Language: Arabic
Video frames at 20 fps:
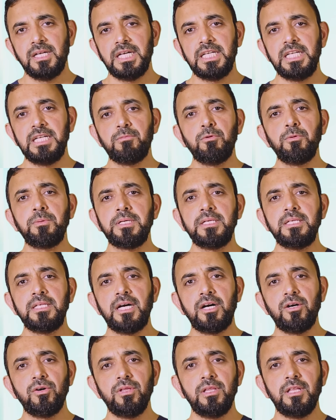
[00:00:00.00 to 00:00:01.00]
هني ممكن
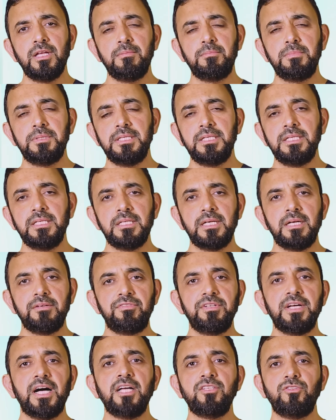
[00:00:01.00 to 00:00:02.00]
ناخذها
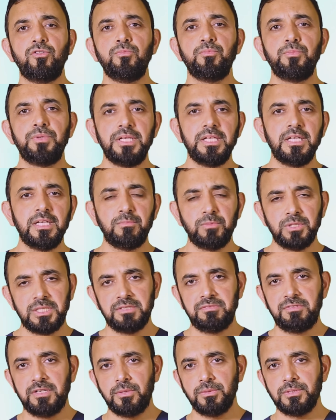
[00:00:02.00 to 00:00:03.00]
بفئات عمريه
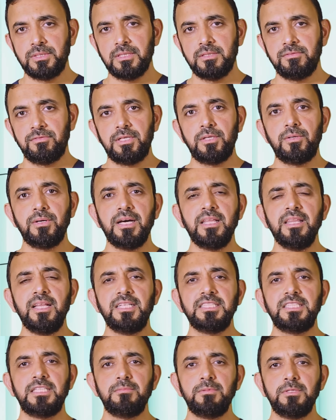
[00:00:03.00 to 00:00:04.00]
متفاوته، فلو اخذنا
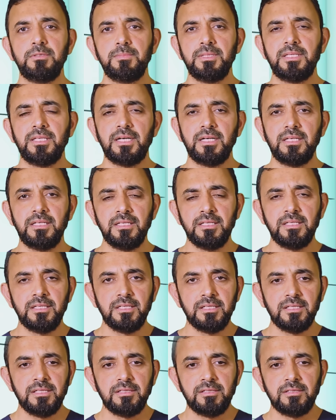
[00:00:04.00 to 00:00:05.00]
على سبيل المثال
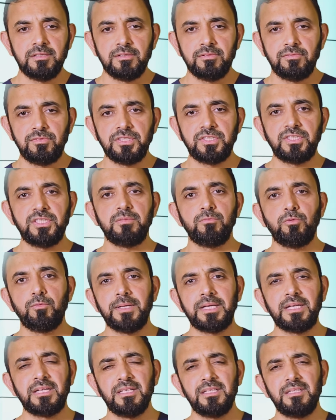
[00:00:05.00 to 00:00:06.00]
في سن
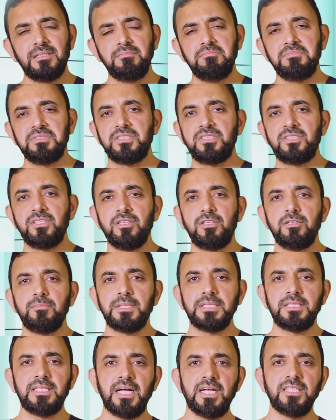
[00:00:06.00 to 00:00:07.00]
مبكر من سن
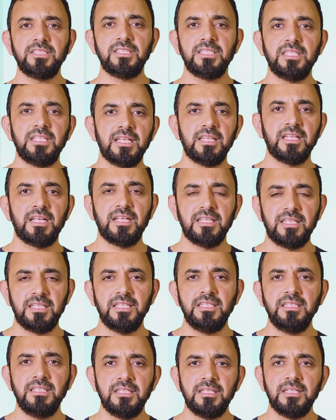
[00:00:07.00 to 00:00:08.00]
18 إلى
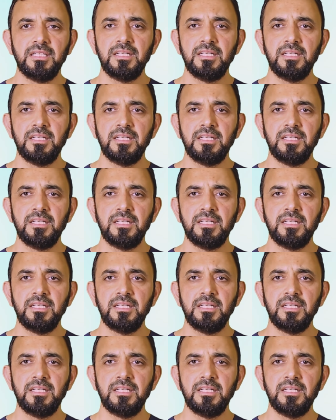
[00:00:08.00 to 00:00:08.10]
30